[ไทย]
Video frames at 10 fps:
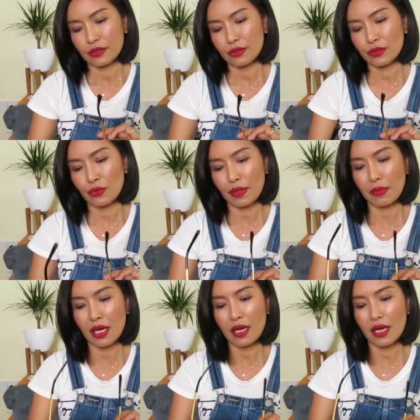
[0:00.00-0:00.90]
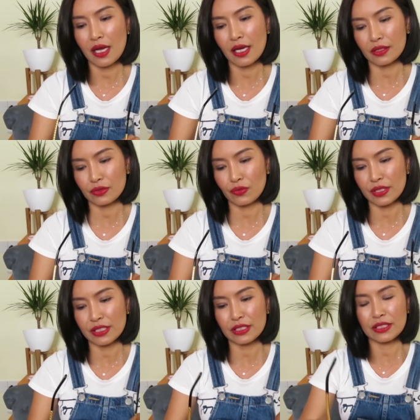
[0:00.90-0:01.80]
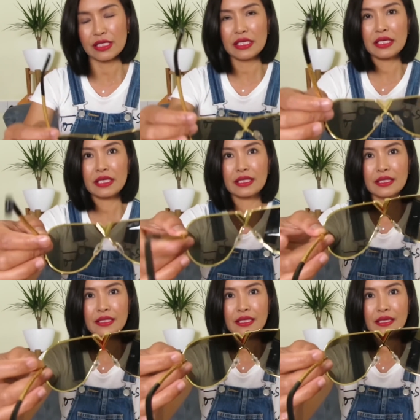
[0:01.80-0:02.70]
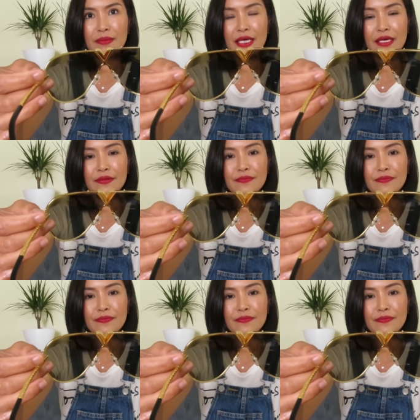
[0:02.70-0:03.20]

สวยมากสวยจริงๆ เห็นไหมคะ